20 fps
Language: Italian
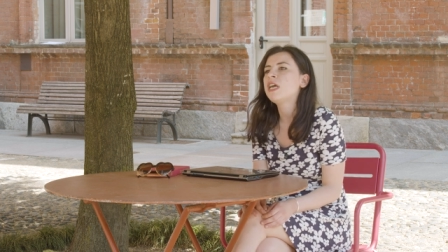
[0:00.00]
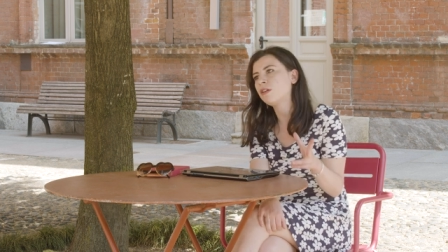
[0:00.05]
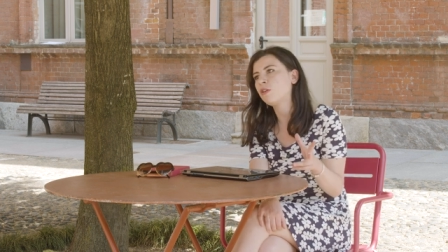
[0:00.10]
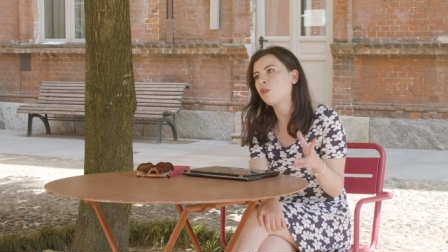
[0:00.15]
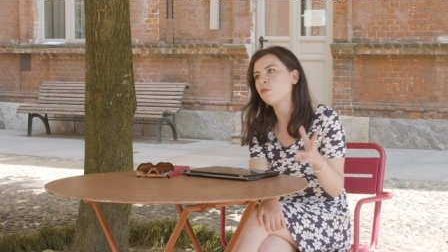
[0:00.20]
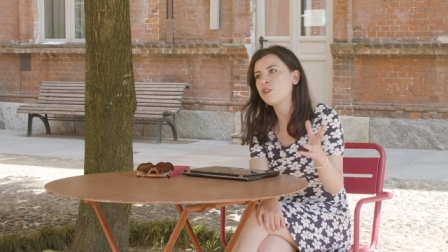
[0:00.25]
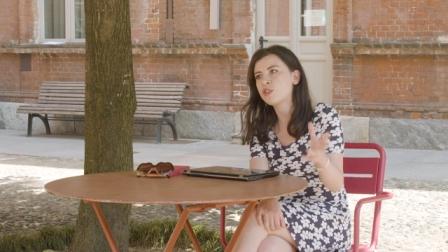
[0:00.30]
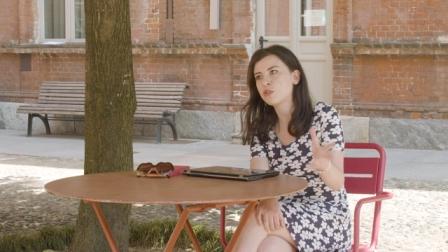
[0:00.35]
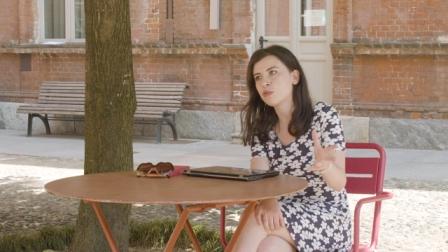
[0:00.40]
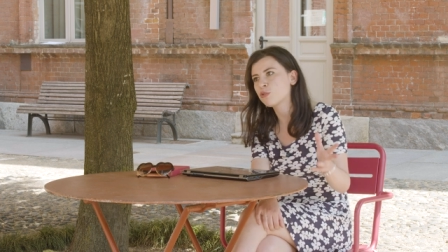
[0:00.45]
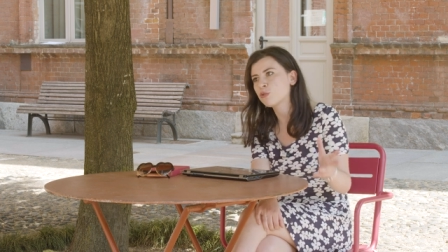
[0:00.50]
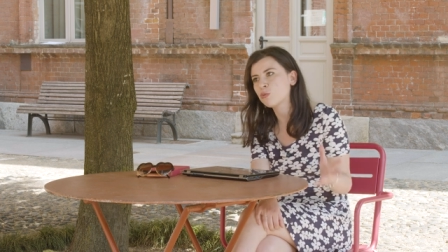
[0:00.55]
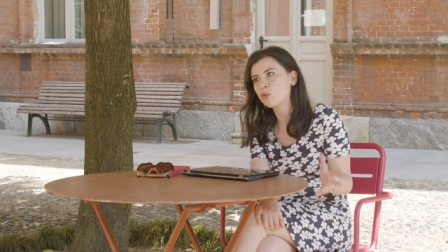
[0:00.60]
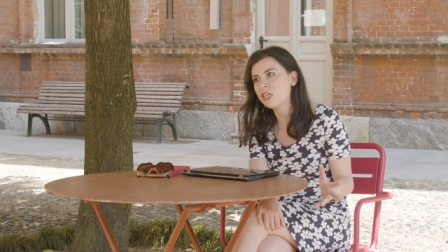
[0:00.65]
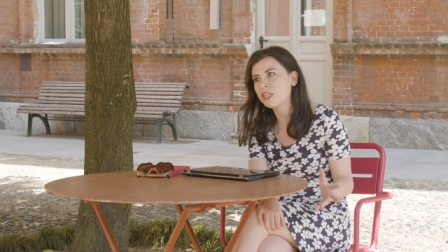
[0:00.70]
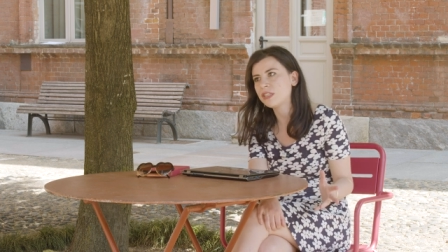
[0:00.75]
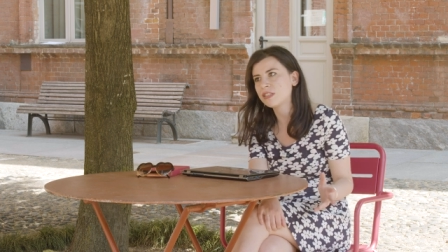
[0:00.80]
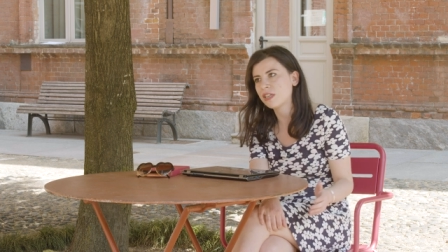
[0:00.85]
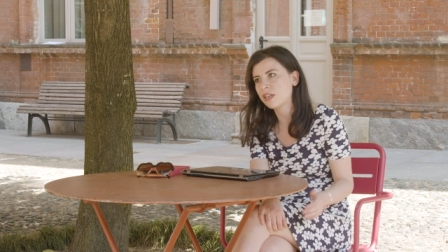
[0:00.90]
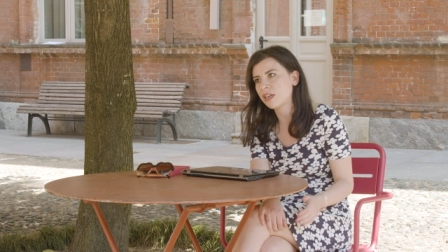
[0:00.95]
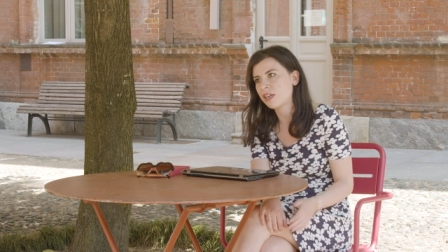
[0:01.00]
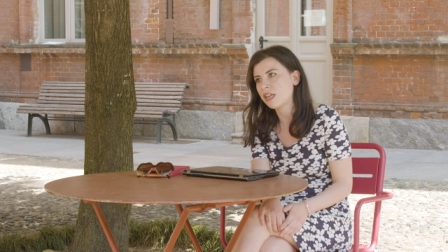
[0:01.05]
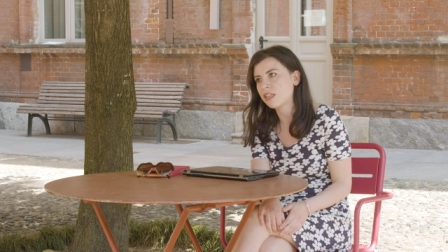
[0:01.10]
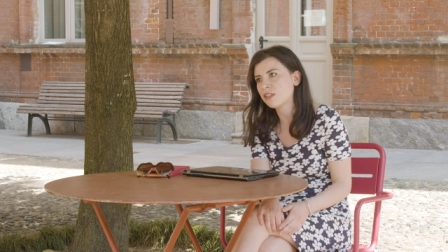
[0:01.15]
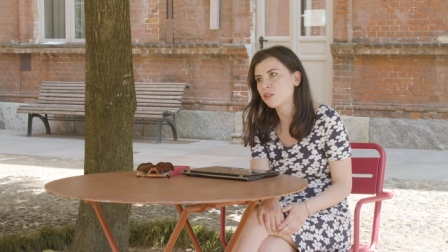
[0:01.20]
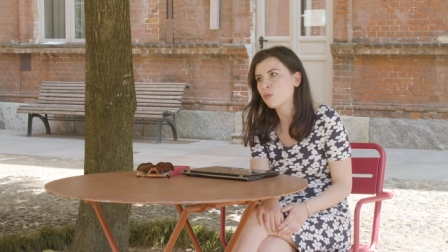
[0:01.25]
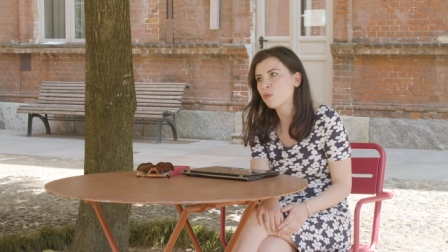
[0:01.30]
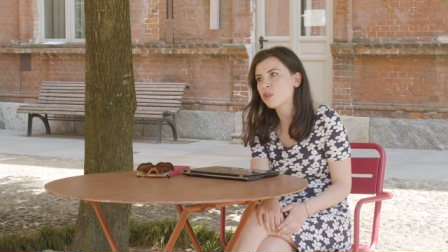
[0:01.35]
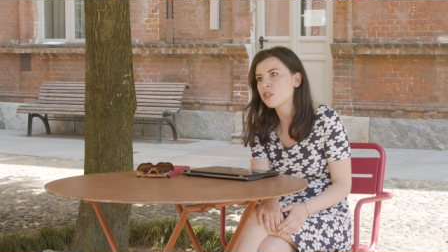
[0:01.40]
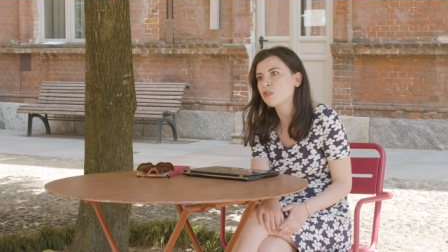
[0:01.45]
Ho visto su
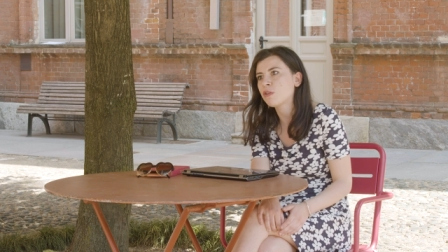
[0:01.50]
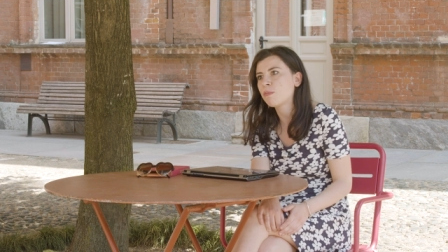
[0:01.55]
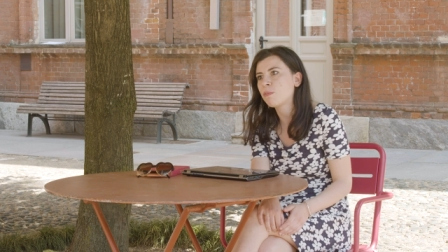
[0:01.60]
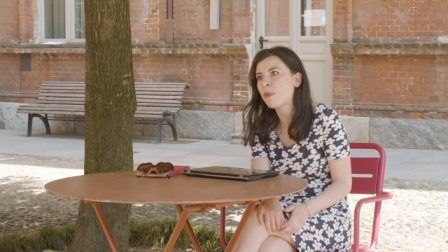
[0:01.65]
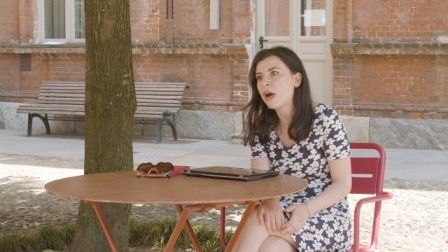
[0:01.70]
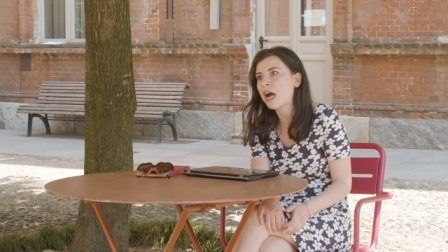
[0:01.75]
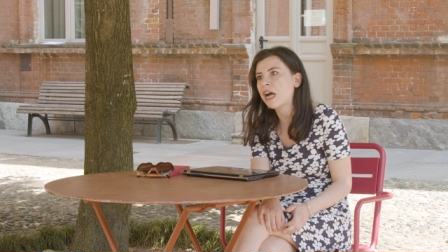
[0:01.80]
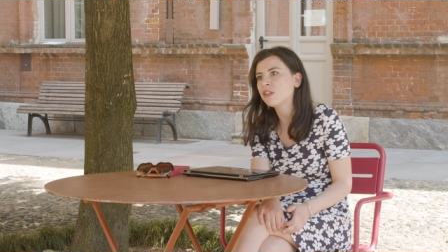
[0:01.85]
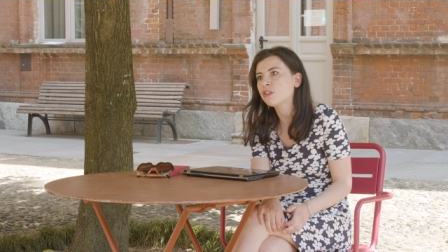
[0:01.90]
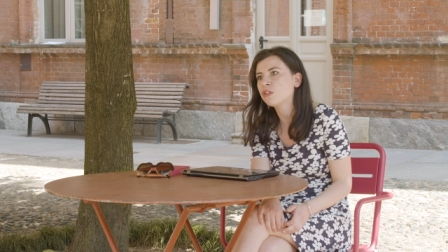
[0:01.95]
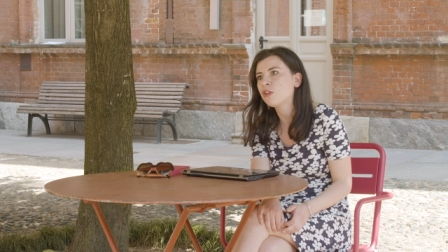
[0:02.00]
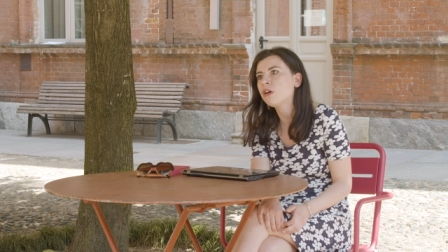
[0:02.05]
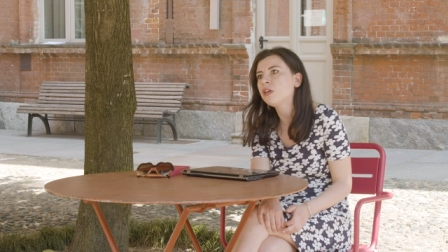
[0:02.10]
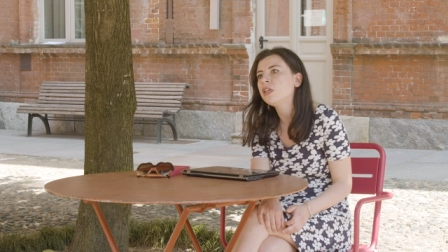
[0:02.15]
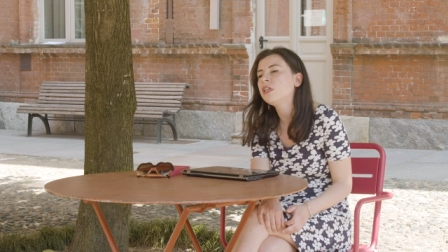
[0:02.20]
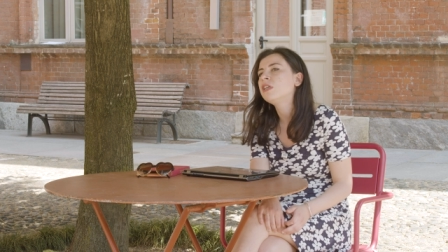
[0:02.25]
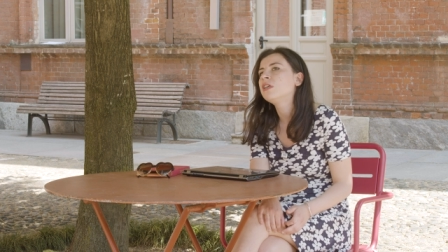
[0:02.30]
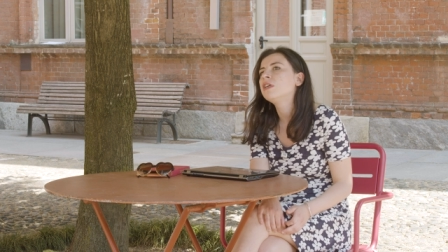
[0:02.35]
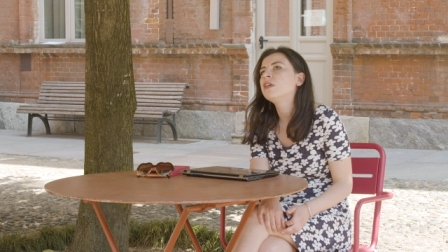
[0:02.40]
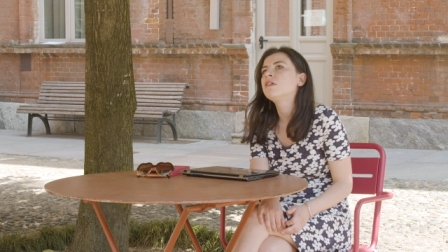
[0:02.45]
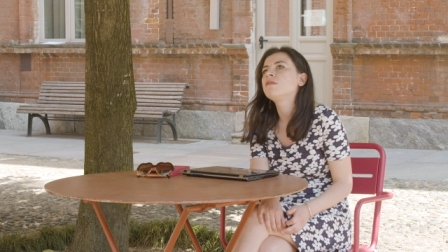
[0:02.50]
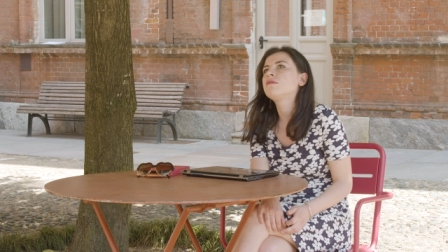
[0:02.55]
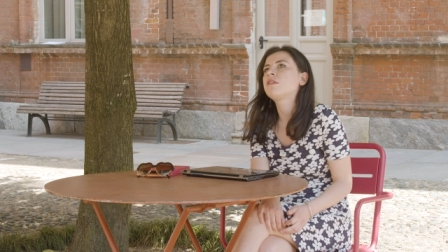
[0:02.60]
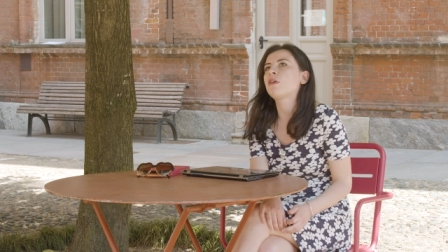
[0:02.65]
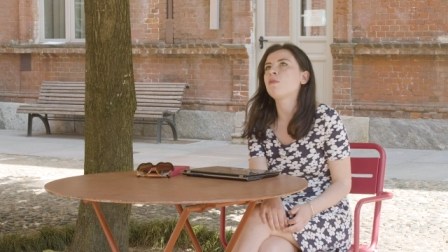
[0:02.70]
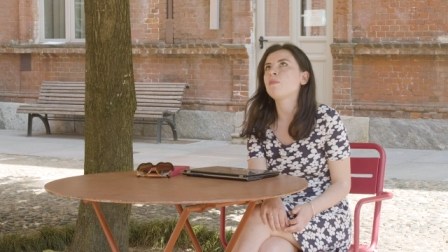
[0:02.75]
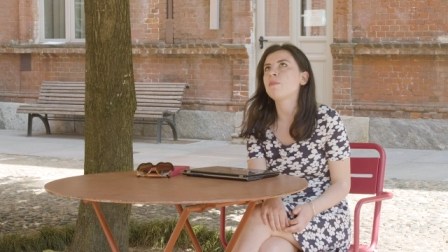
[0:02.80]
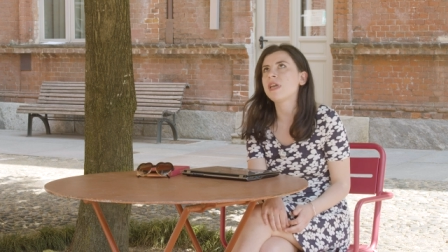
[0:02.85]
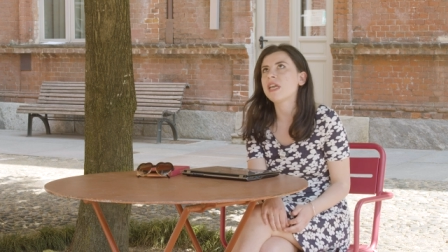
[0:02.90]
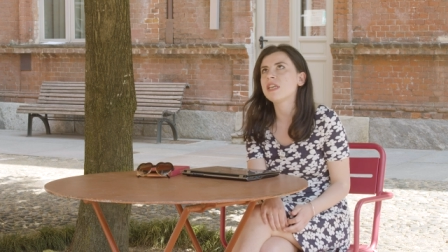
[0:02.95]
internet questo bando,
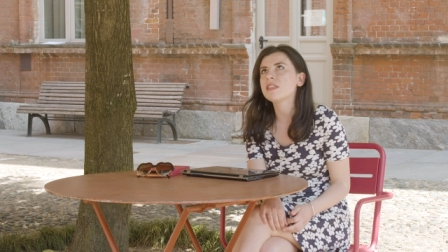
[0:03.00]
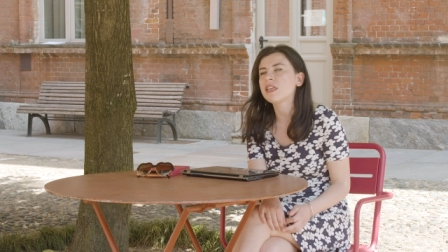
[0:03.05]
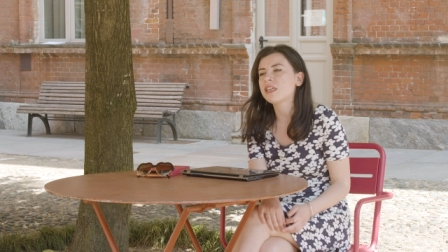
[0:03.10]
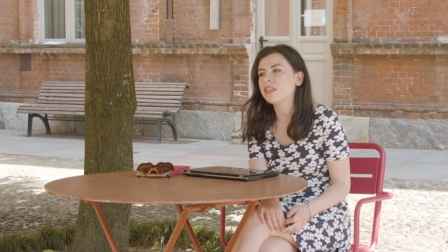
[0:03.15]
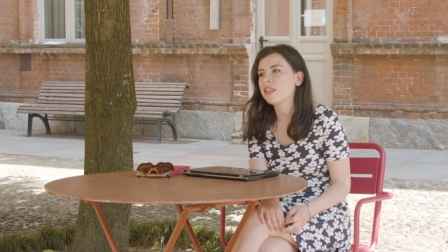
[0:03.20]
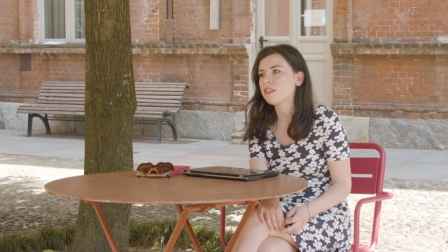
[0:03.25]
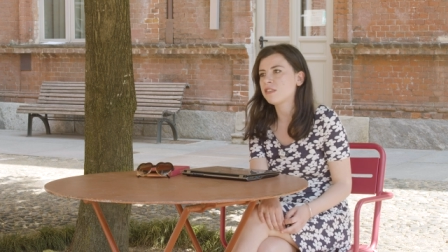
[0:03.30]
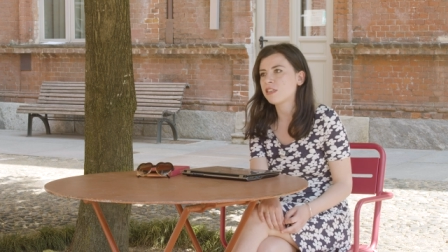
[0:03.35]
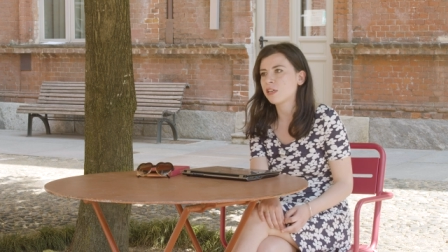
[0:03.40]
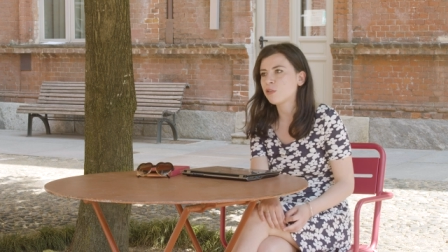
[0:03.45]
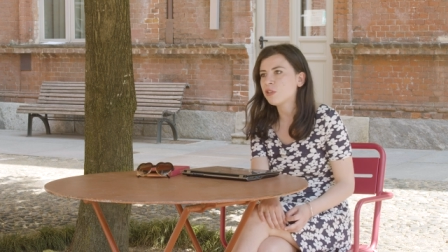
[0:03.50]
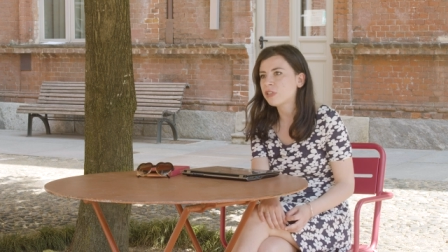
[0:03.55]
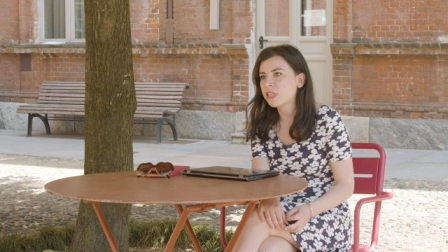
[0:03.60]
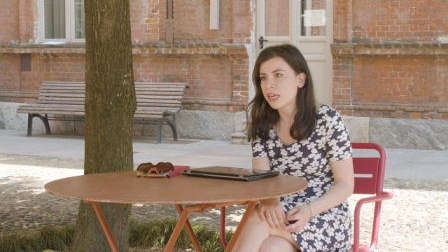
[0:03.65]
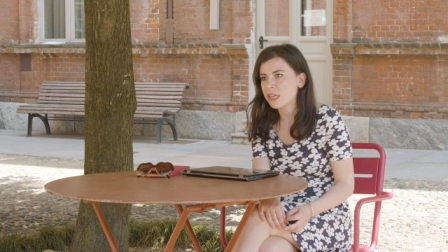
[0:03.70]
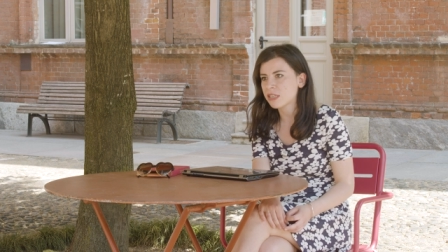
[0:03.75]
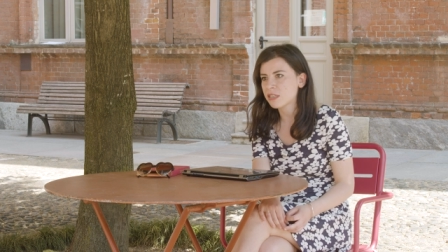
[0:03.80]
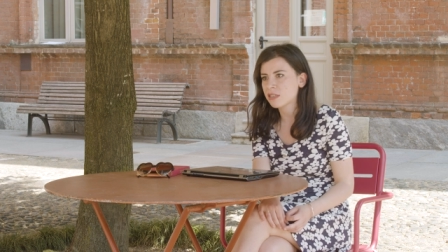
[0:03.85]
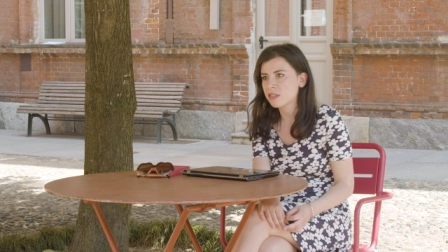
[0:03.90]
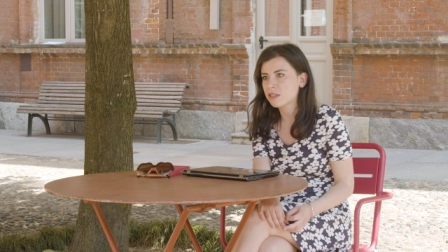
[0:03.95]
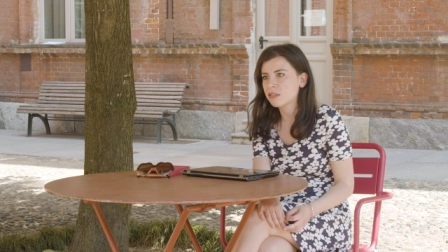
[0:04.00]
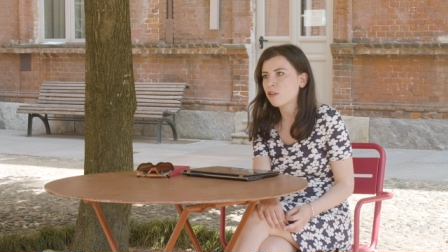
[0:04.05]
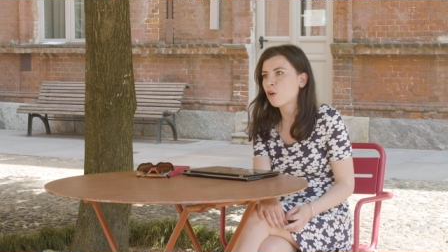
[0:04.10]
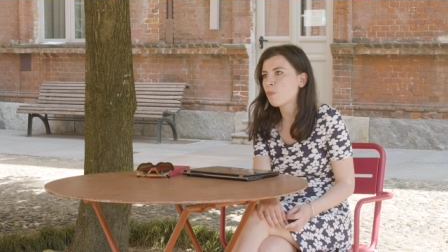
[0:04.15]
tra un mese iniziano i test.